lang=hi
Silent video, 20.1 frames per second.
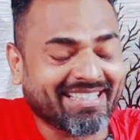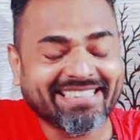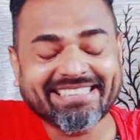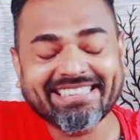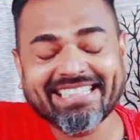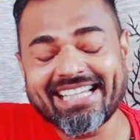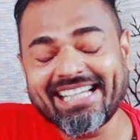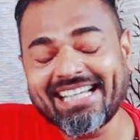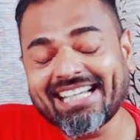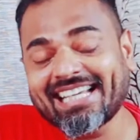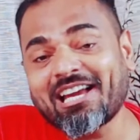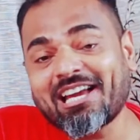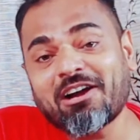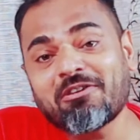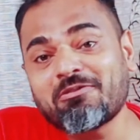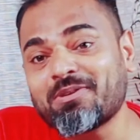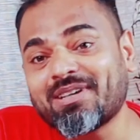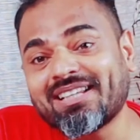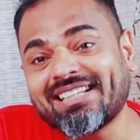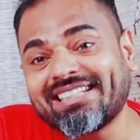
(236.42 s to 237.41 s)
इसके लिए क्या
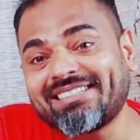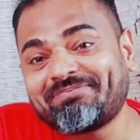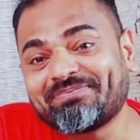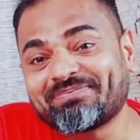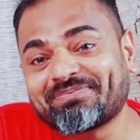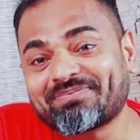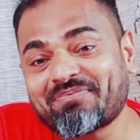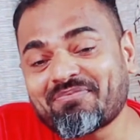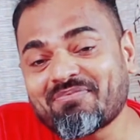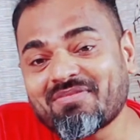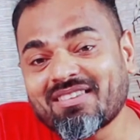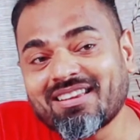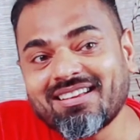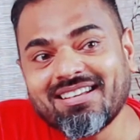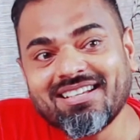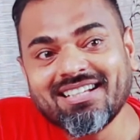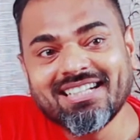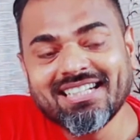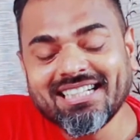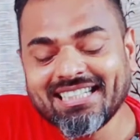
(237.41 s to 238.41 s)
हुआ था
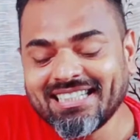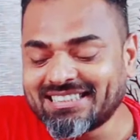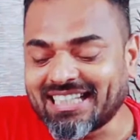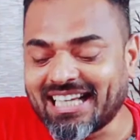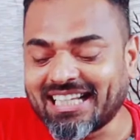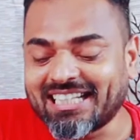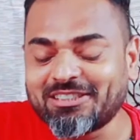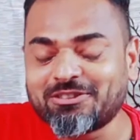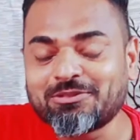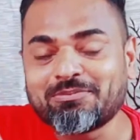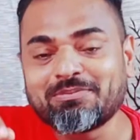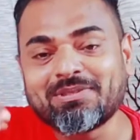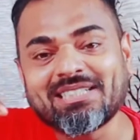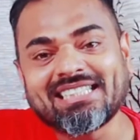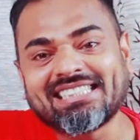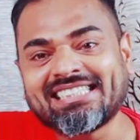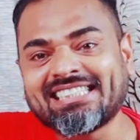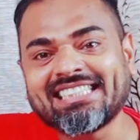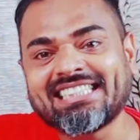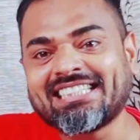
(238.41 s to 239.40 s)
सारी जो
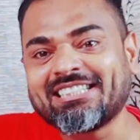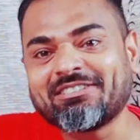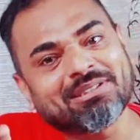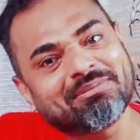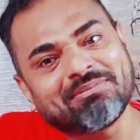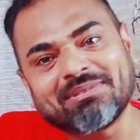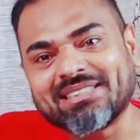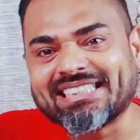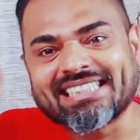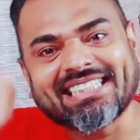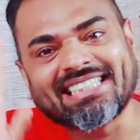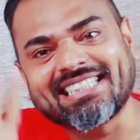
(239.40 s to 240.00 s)
मिर्ची थी वो सब नीचे